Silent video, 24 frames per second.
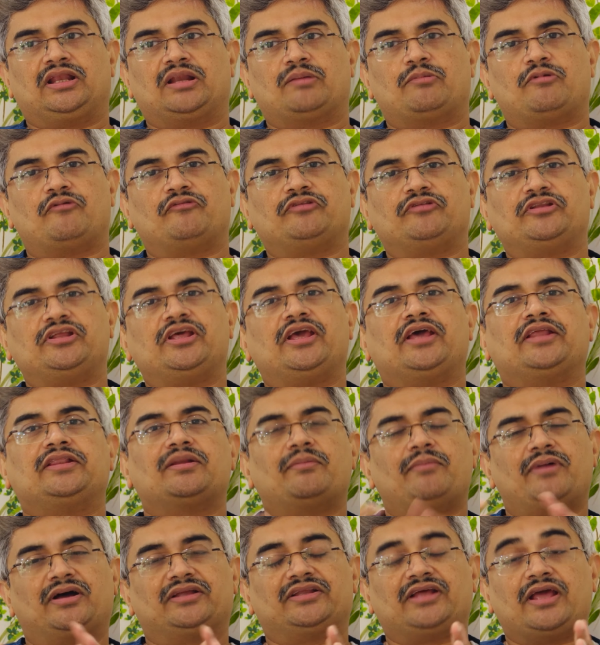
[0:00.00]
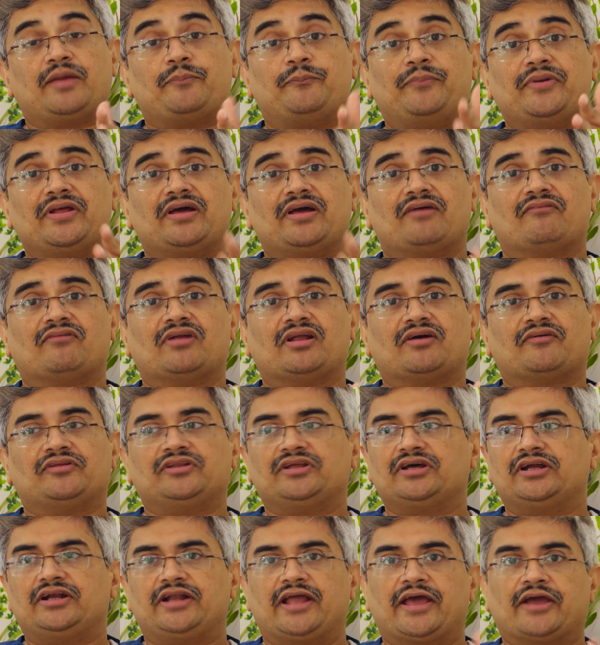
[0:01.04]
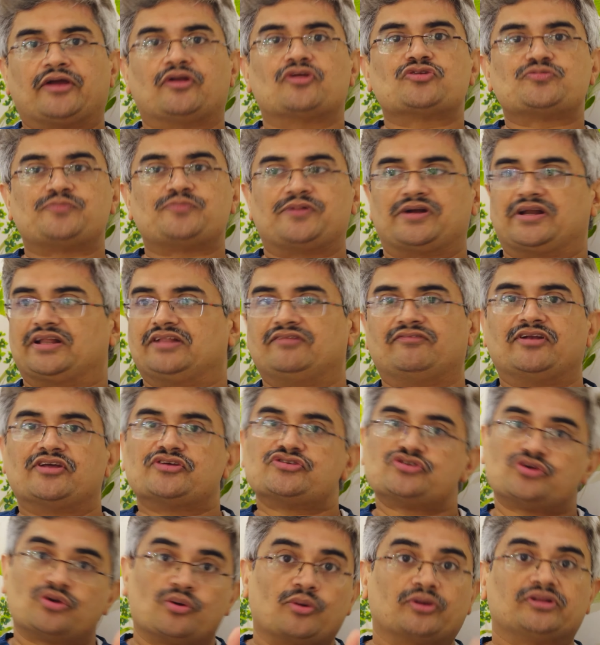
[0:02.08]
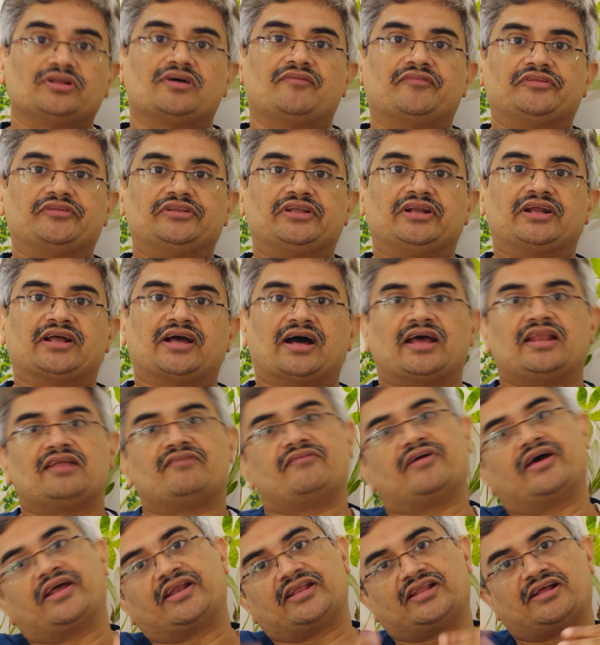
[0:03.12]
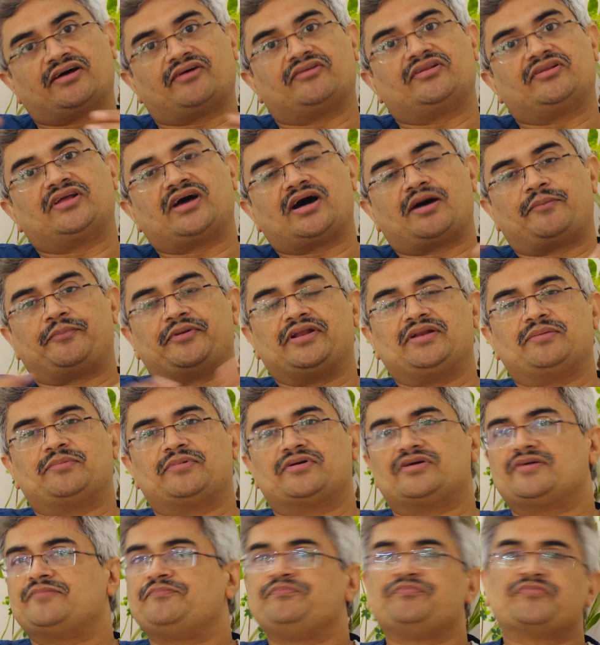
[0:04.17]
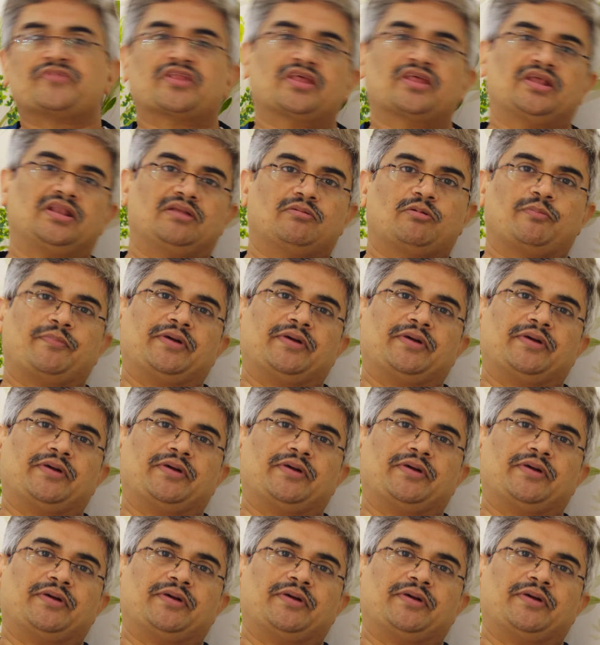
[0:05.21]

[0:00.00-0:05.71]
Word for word: நம்ம வந்து எந்த மா எப்படி அவங்களுக்கு வந்து டயக்னோஸ் பண்ணுறது அவங்களுக்கு ஸ்ட்ரோக் தான் வந்திருக்கா இல்லை வேறு ஏதாவது அப்படின்னு நம்ம